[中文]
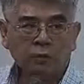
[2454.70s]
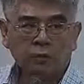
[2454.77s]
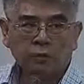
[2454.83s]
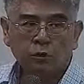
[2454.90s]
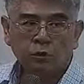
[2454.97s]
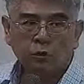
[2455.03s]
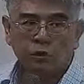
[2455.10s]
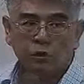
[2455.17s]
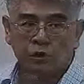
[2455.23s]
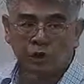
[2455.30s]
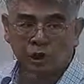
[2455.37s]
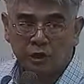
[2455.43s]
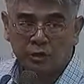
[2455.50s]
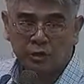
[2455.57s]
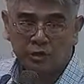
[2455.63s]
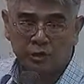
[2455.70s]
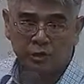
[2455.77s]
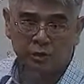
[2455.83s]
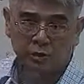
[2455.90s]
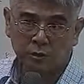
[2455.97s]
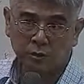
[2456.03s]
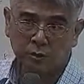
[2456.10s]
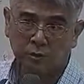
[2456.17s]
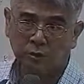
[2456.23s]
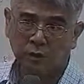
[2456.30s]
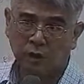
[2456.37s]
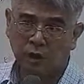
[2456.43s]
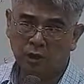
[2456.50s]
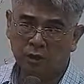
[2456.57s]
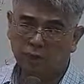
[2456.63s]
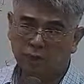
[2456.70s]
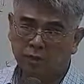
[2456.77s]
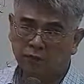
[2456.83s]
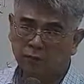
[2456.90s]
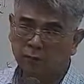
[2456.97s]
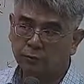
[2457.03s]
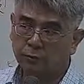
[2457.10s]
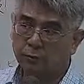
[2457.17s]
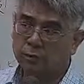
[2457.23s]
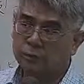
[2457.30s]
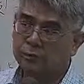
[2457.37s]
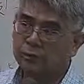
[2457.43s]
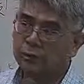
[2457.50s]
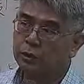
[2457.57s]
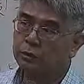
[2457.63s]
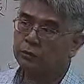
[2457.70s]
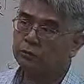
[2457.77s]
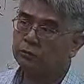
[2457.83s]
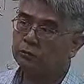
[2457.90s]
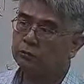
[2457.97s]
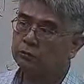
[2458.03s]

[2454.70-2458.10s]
去近似二项式分布的计算。